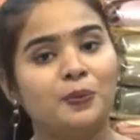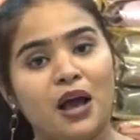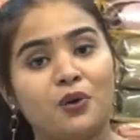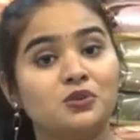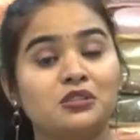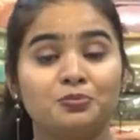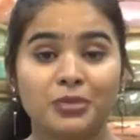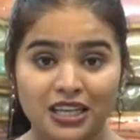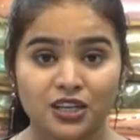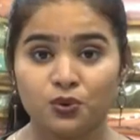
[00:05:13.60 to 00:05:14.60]
ब्लाउज़
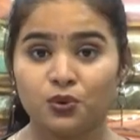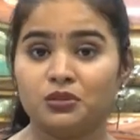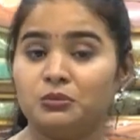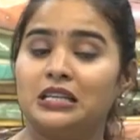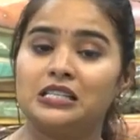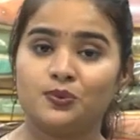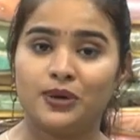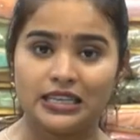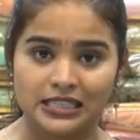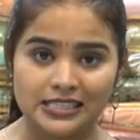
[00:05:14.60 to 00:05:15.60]
पेटीकोट मेंस
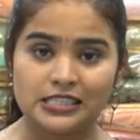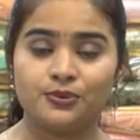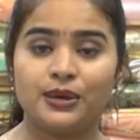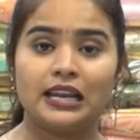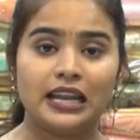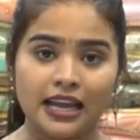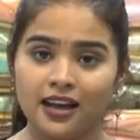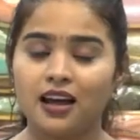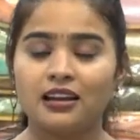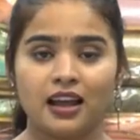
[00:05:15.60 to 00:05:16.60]
वेयर किड्स वेयर
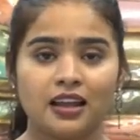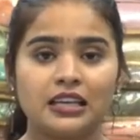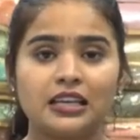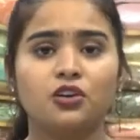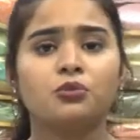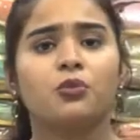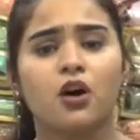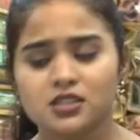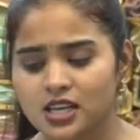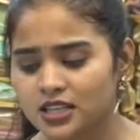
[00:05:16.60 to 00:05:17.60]
लहंगा नाइटी और
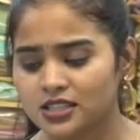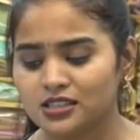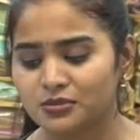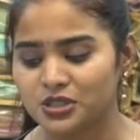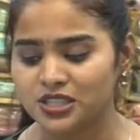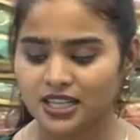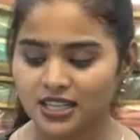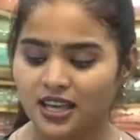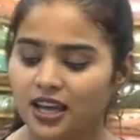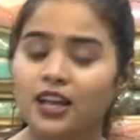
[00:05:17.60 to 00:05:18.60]
बहुत सारी चीज़ें मिल
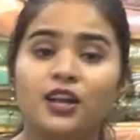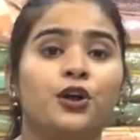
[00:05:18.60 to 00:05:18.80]
जाती है